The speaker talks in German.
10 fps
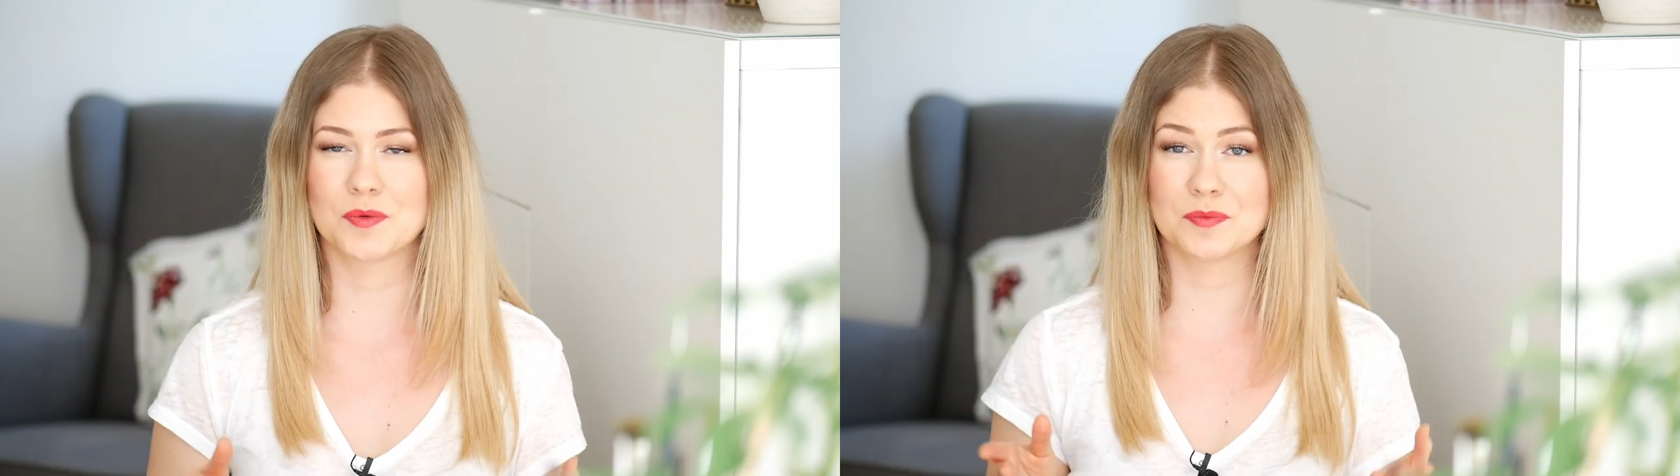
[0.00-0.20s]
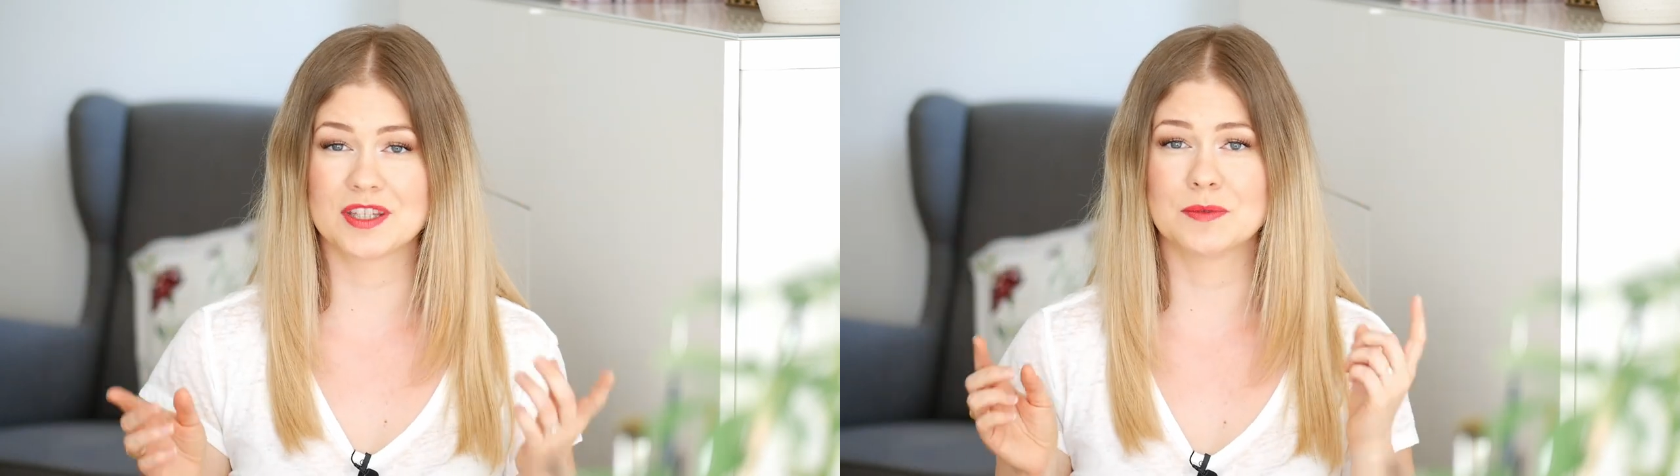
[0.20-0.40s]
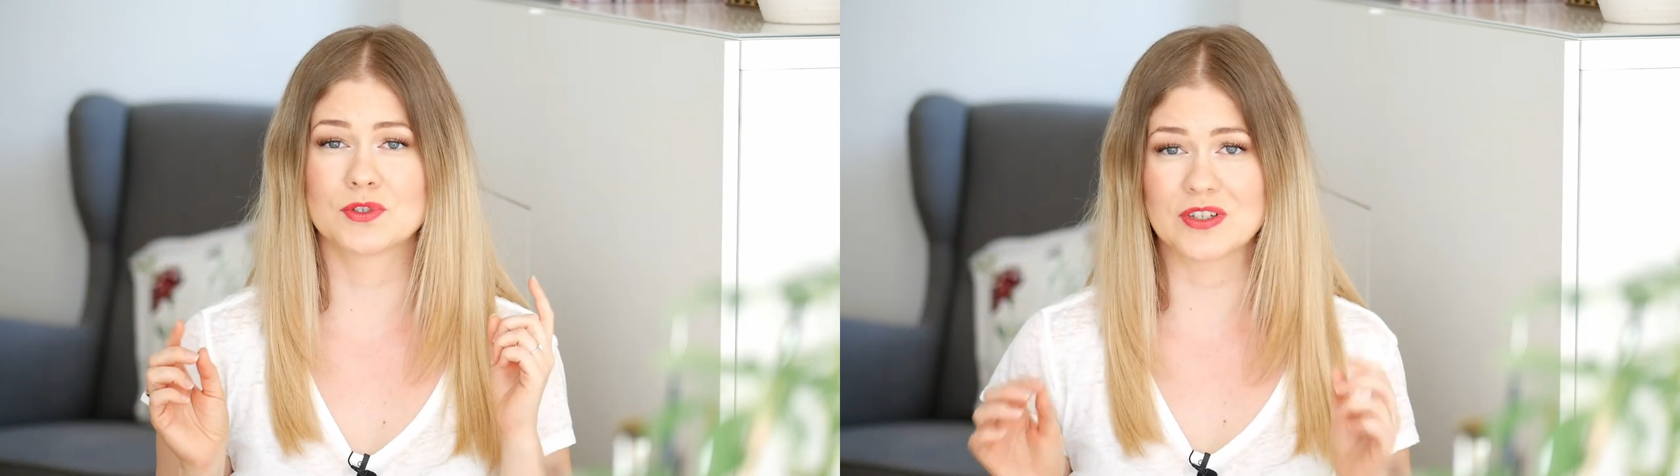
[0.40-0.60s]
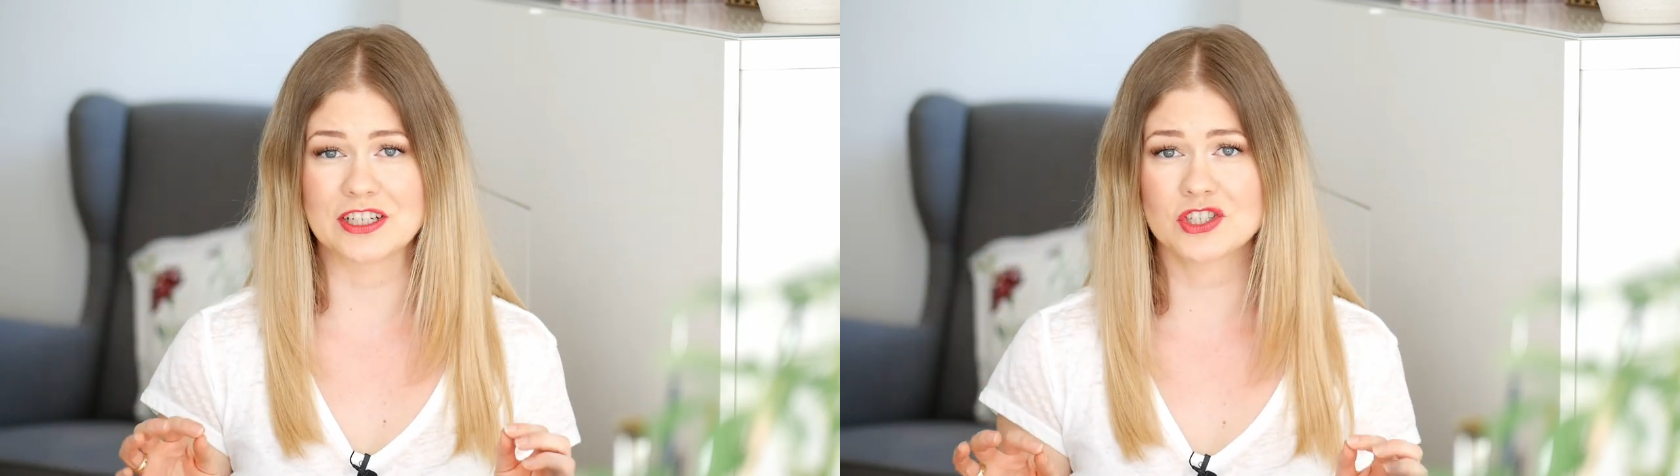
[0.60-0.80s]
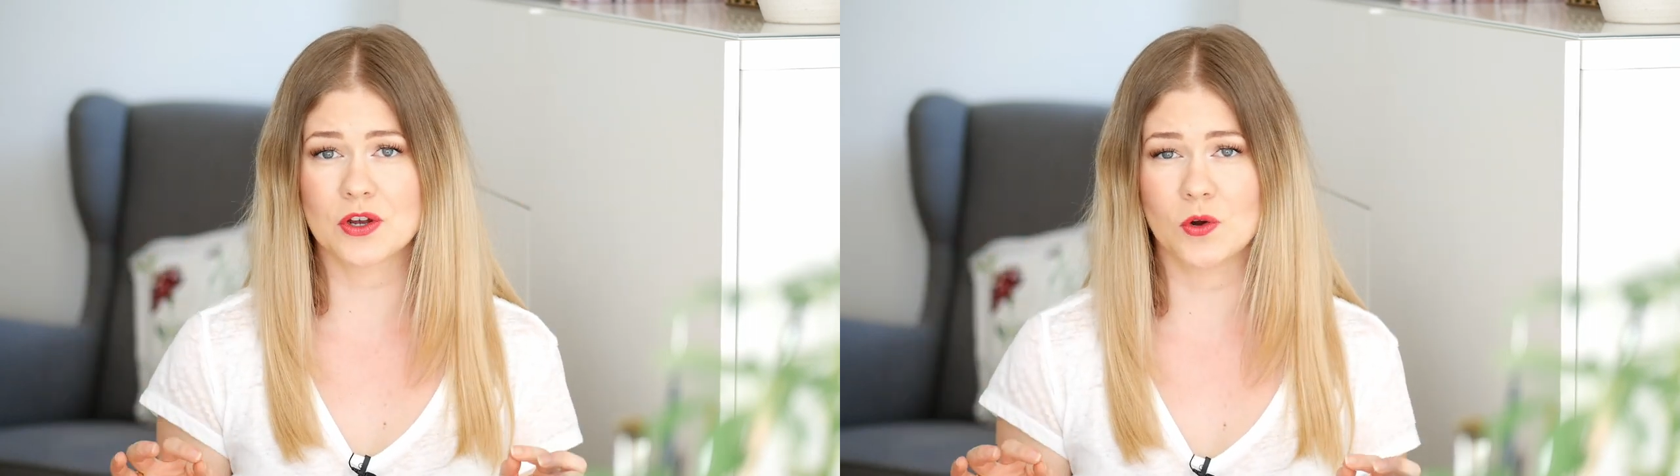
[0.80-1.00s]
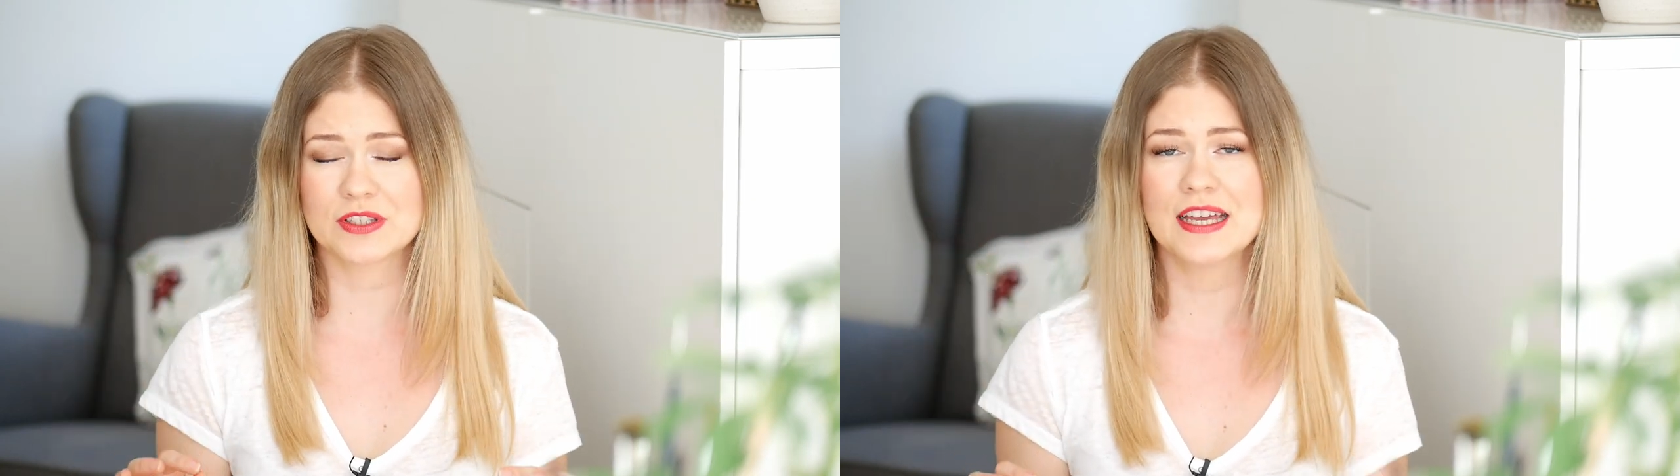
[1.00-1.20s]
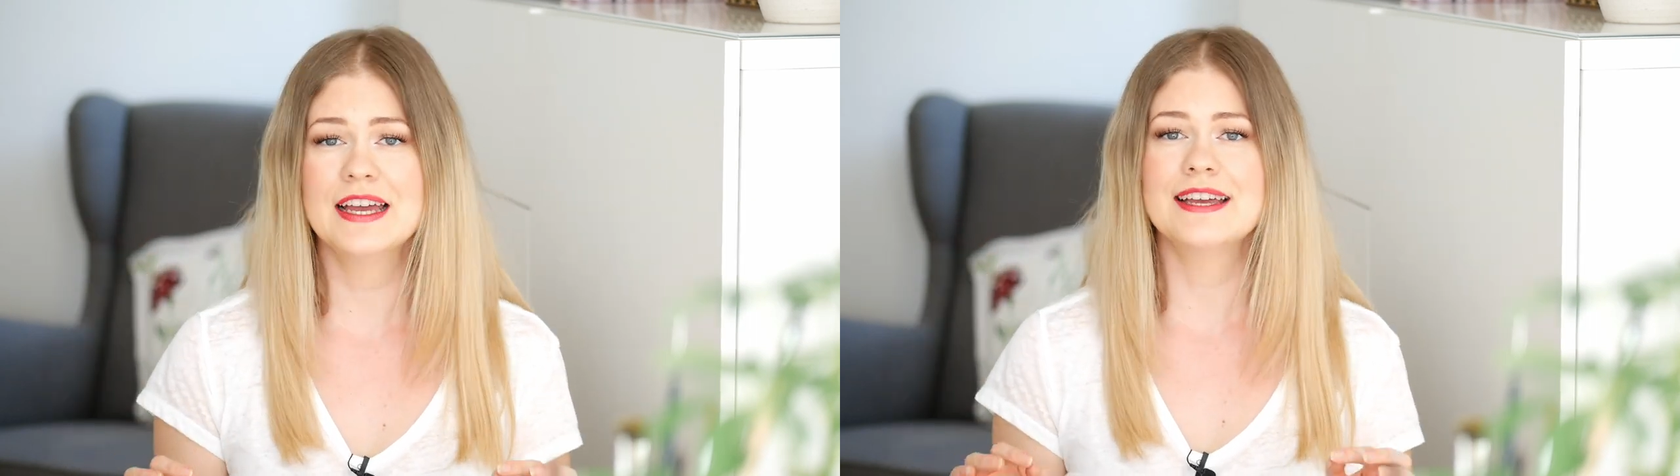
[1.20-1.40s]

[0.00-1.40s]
Aber mit einem Trenchcoat